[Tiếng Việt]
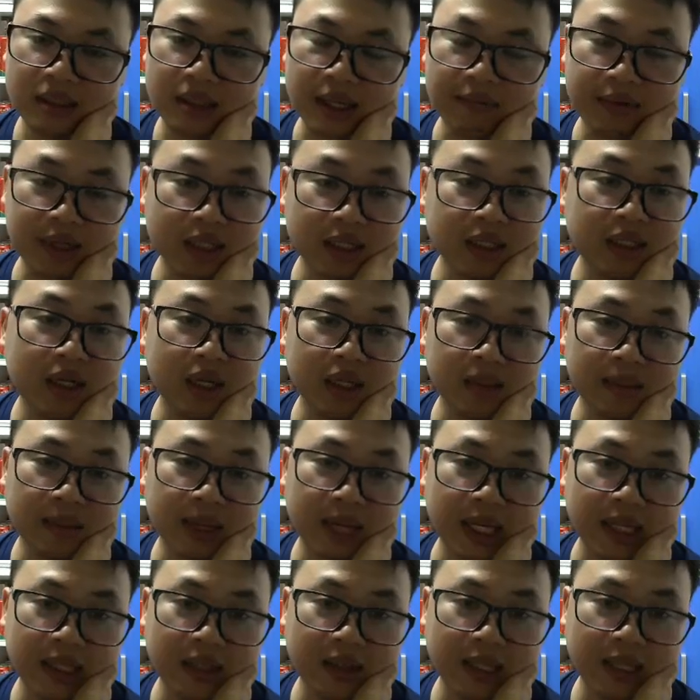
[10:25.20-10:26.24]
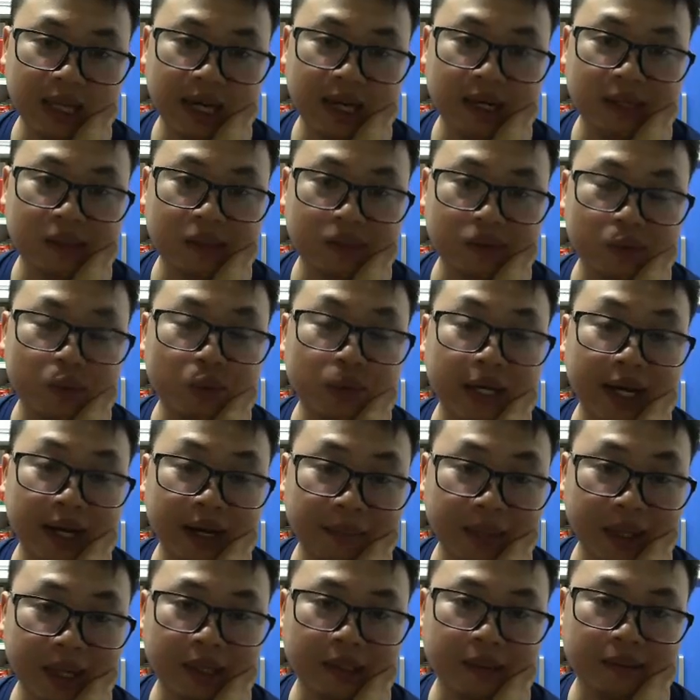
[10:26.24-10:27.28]
cái việc sửa cho bạn ấy nó khá là tốn
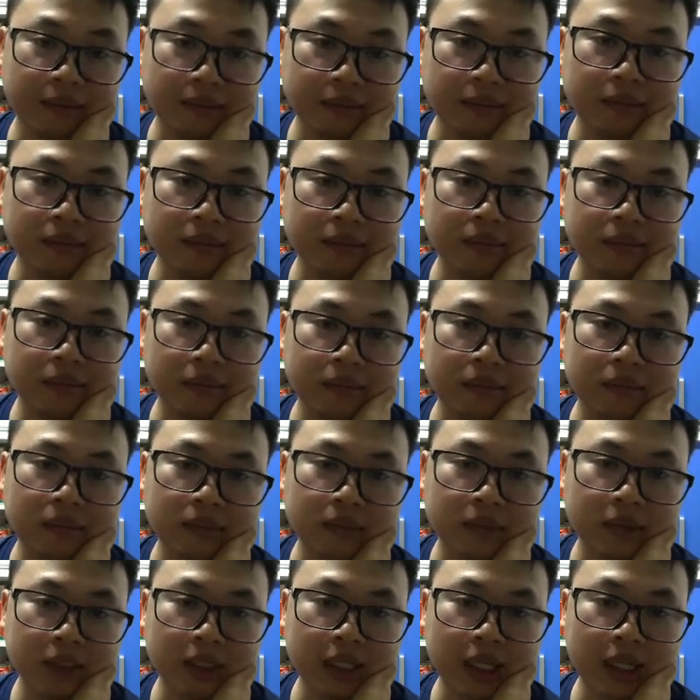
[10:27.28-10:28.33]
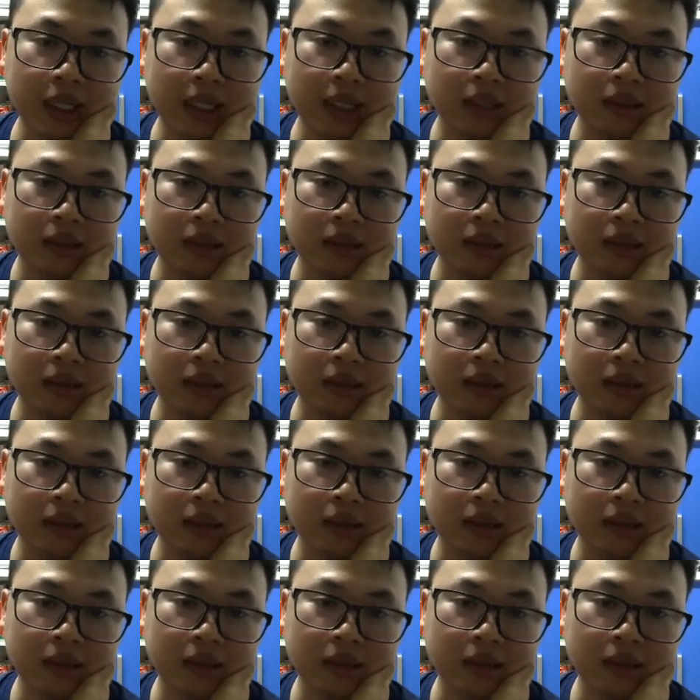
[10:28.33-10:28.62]
kém đấy nhé